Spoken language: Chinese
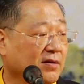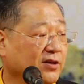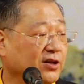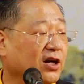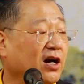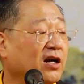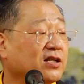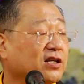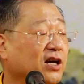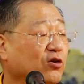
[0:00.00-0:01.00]
你这个儿
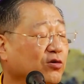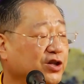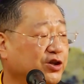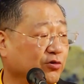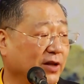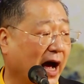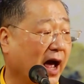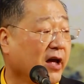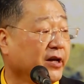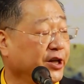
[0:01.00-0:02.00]
子很容易救的，
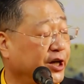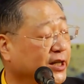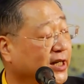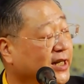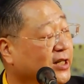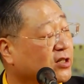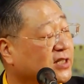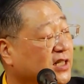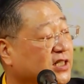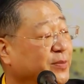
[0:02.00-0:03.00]
你给他念到
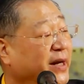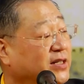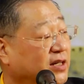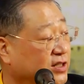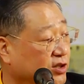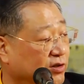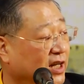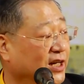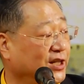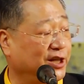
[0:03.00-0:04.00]
三四百章的时候，他
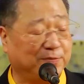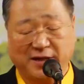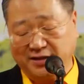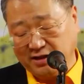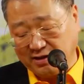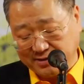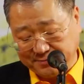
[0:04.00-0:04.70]
人已经变掉了。